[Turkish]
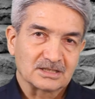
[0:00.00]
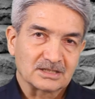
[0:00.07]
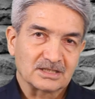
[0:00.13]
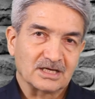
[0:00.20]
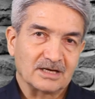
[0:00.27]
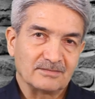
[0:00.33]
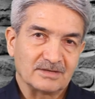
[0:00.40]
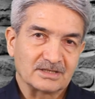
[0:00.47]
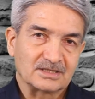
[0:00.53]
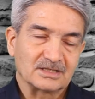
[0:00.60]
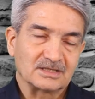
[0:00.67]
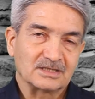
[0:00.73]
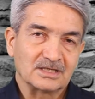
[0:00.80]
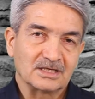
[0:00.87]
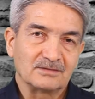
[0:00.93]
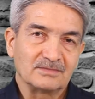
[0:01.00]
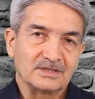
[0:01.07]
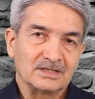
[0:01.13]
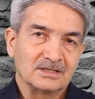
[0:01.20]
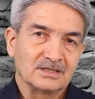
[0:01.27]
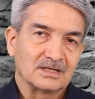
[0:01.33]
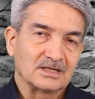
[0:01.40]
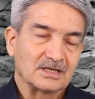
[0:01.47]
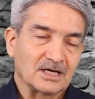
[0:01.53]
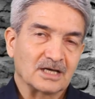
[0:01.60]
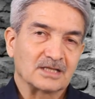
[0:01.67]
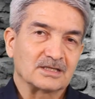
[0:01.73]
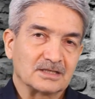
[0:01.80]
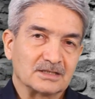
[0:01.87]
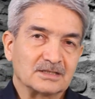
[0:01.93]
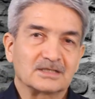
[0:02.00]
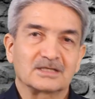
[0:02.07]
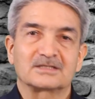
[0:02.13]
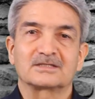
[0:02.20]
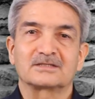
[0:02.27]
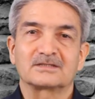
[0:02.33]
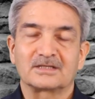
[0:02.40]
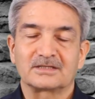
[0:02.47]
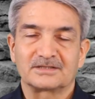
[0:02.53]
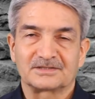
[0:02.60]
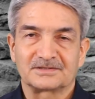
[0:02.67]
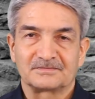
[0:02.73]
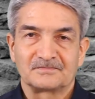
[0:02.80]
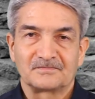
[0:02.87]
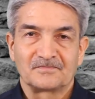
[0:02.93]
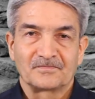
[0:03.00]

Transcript: kıyametin ilmi Allah'ın katındadır.